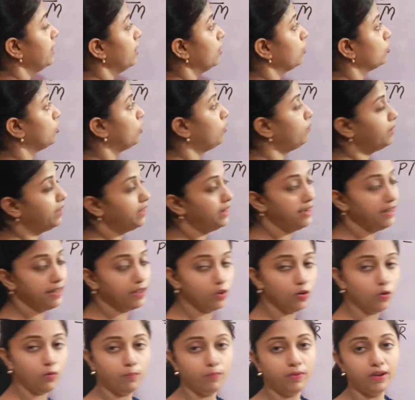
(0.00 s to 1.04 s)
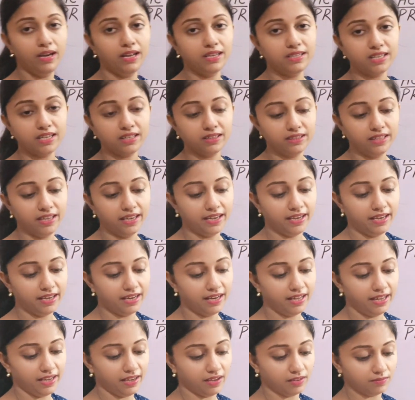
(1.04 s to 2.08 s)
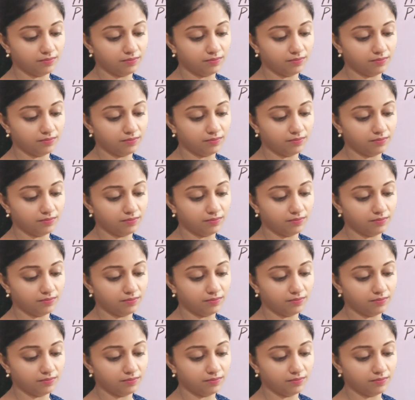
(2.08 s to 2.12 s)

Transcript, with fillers: तो हम ई e के रूप में लिख सकते हैं कि नहीं